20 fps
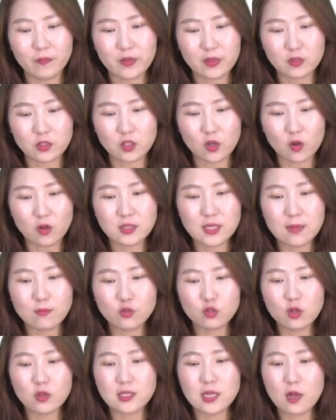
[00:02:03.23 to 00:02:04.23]
그렇죠.
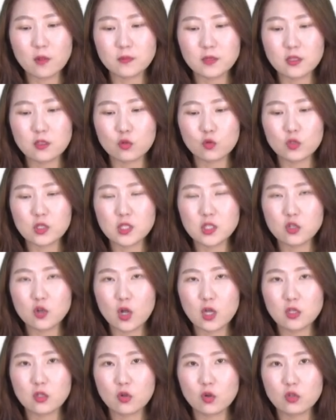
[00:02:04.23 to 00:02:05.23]
세무서에 사업자 등록
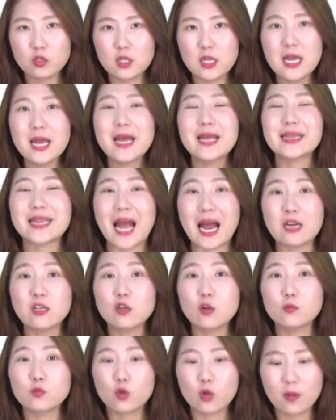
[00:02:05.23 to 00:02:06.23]
신청하는 거는
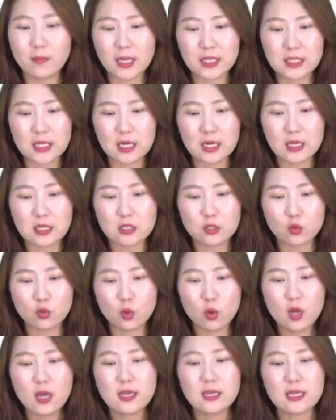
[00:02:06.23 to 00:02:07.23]
다른 업종과
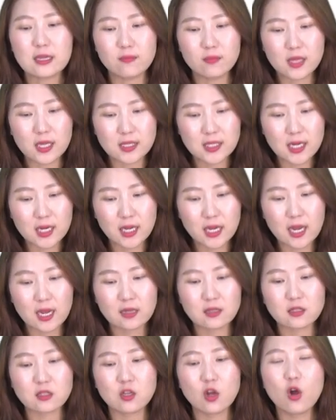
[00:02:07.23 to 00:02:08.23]
마찬가지로 임대차
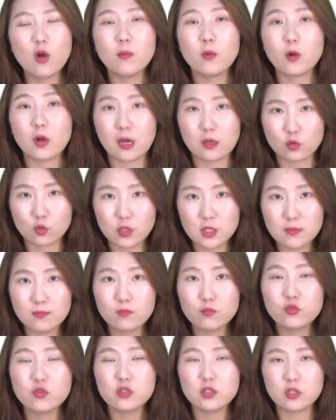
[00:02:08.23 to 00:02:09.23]
계약서, 뭐 각종
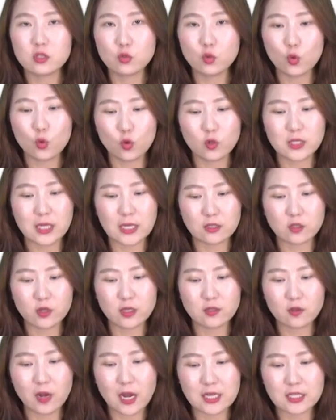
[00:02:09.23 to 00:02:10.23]
신분증 이런 거
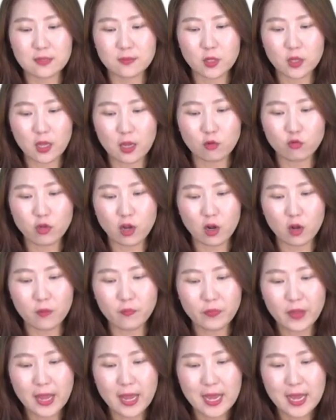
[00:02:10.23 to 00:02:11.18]
작성해서 가시면 되고요.